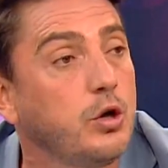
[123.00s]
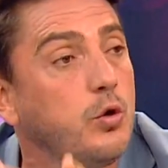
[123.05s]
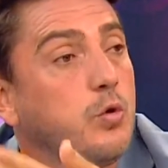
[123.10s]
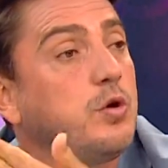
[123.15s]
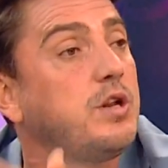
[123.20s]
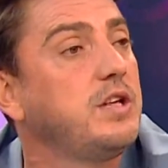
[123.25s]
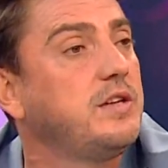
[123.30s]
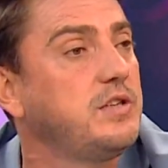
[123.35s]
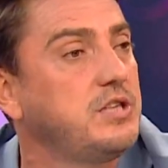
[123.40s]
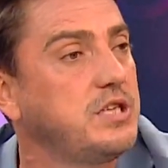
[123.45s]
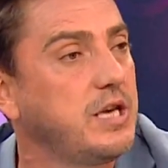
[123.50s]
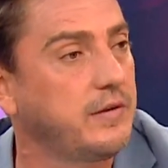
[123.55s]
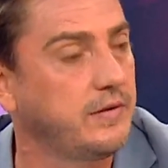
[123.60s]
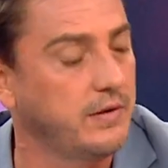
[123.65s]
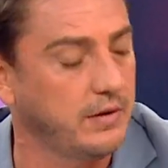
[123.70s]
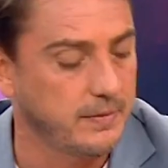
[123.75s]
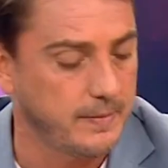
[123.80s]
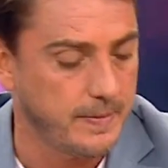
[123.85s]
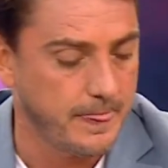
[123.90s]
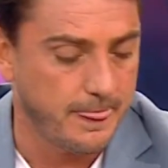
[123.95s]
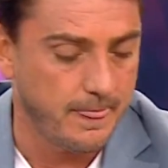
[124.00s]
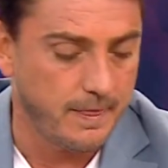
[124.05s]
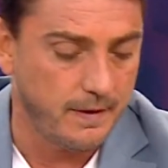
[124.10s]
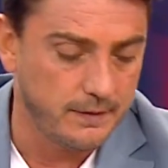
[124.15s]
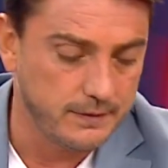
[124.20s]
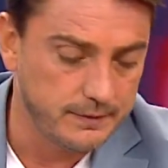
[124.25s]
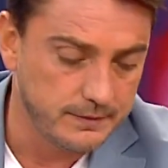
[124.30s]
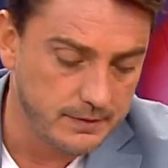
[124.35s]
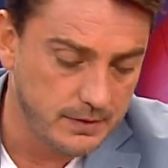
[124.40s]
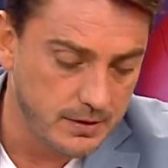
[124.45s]
onlara Hiç öğreteceksin. kimse ona
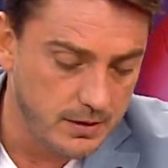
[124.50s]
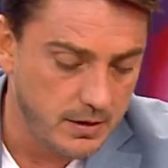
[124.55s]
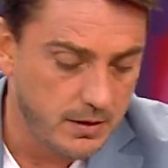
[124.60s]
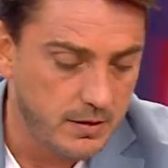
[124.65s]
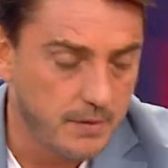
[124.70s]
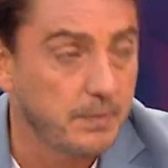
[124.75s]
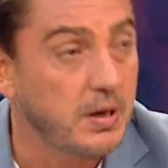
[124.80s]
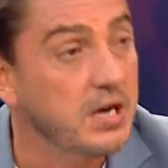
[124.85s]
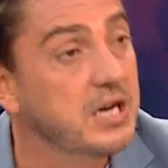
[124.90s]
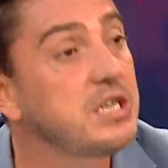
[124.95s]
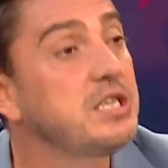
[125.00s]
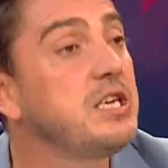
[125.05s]
bakmaz. Bu takıma